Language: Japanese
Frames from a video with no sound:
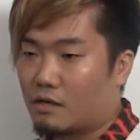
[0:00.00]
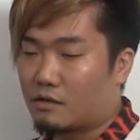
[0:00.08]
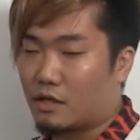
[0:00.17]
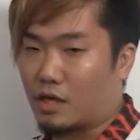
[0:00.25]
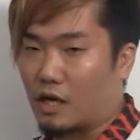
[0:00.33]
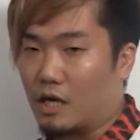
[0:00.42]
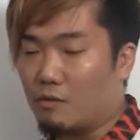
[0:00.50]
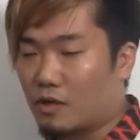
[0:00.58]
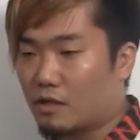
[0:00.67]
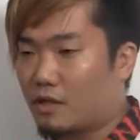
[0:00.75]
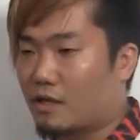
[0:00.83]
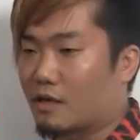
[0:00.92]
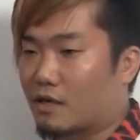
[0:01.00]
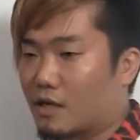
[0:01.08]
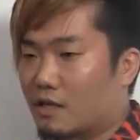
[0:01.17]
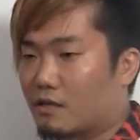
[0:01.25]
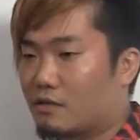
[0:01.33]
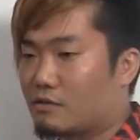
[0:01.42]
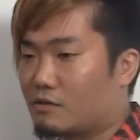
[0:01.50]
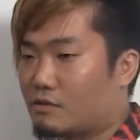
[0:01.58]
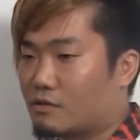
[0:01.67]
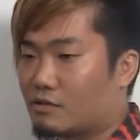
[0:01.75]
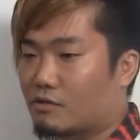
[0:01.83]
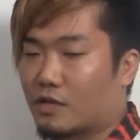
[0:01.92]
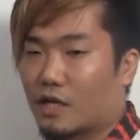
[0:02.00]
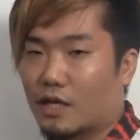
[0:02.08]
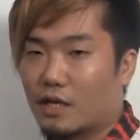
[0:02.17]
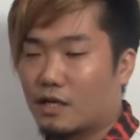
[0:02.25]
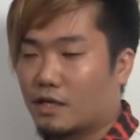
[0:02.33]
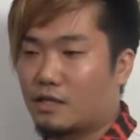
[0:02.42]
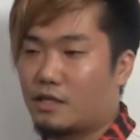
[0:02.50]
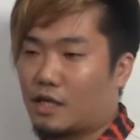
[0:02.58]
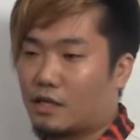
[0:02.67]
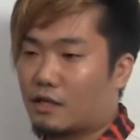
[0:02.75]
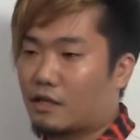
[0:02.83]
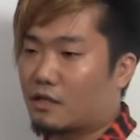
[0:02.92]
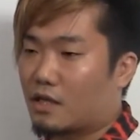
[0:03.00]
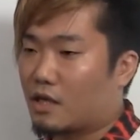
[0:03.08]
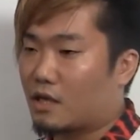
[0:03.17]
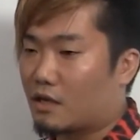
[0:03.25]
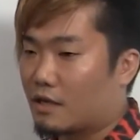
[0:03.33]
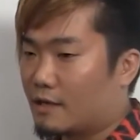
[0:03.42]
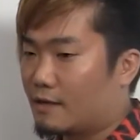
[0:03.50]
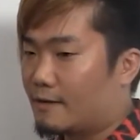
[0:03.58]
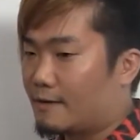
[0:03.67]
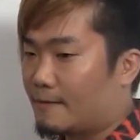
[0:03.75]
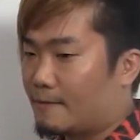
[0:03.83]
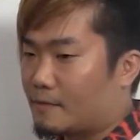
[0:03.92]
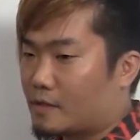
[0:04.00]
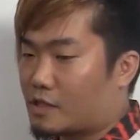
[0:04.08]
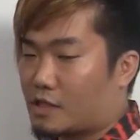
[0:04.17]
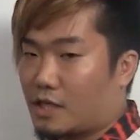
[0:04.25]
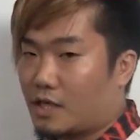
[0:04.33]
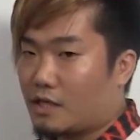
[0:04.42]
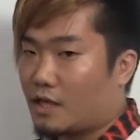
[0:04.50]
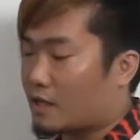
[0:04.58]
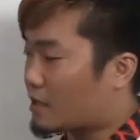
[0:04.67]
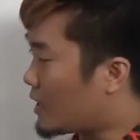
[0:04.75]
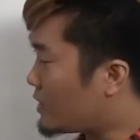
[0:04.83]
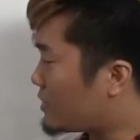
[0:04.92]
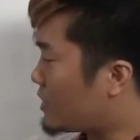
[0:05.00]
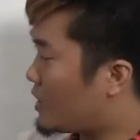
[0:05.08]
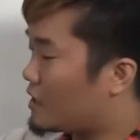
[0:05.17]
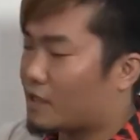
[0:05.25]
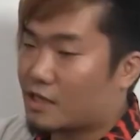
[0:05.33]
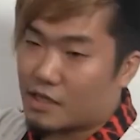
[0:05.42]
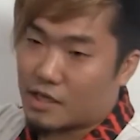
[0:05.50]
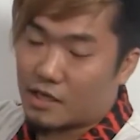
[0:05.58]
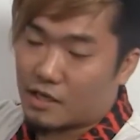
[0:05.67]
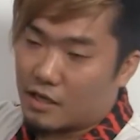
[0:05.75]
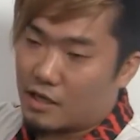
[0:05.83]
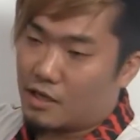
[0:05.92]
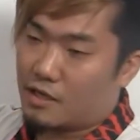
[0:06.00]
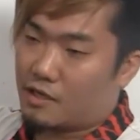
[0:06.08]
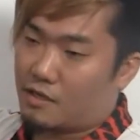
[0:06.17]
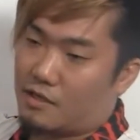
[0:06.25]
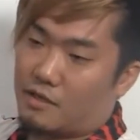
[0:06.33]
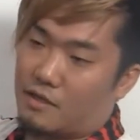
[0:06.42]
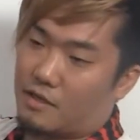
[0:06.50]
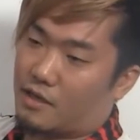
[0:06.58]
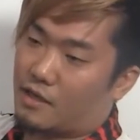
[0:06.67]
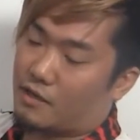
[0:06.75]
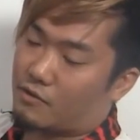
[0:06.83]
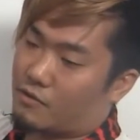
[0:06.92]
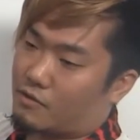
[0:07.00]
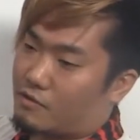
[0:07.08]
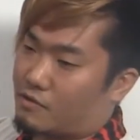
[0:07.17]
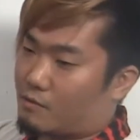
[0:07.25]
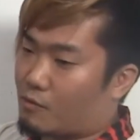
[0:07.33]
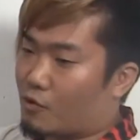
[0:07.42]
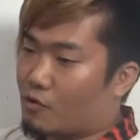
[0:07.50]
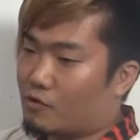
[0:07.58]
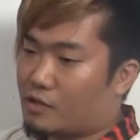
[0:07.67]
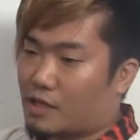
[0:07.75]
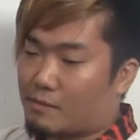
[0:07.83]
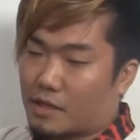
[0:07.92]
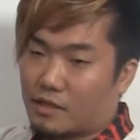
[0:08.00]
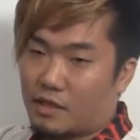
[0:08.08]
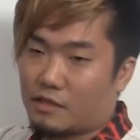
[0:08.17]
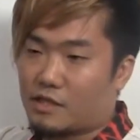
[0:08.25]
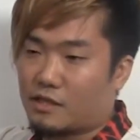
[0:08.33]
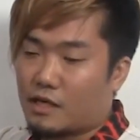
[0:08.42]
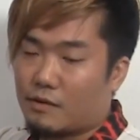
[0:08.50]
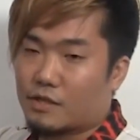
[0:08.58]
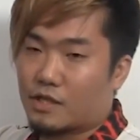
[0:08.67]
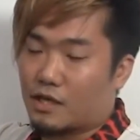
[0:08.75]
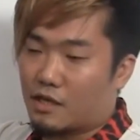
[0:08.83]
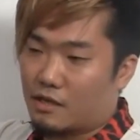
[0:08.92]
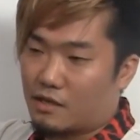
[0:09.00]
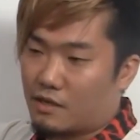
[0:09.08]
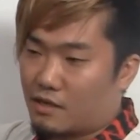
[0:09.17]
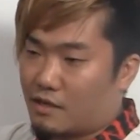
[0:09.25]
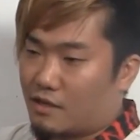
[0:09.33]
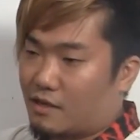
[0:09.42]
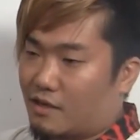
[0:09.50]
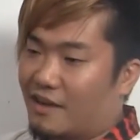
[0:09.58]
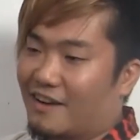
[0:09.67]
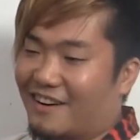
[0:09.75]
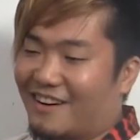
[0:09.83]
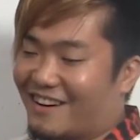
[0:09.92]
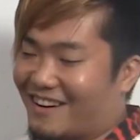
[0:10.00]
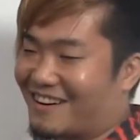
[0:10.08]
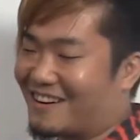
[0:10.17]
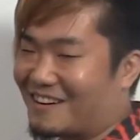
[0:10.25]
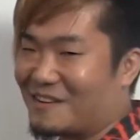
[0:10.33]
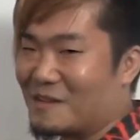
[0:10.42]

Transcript: だって金もらってっからねっていう状態になったんで試合で対戦相手にあの物持ちが全くしなくなりました